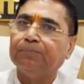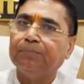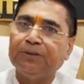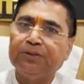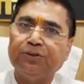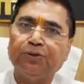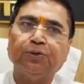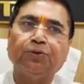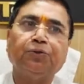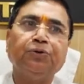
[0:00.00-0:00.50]

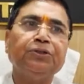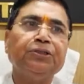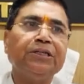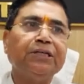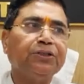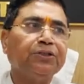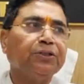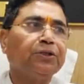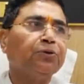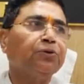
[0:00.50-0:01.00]
बच्चों को
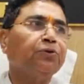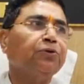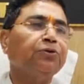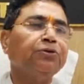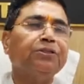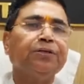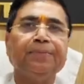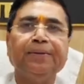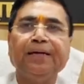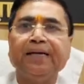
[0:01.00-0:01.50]
शिक्षकों
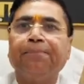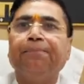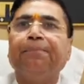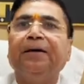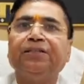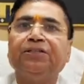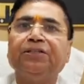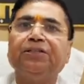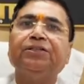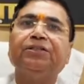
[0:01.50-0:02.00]
को सब एक
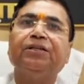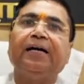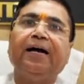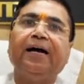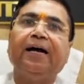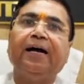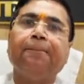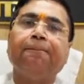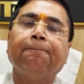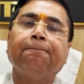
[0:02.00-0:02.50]
मैसेज
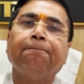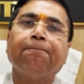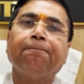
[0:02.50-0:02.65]
गया है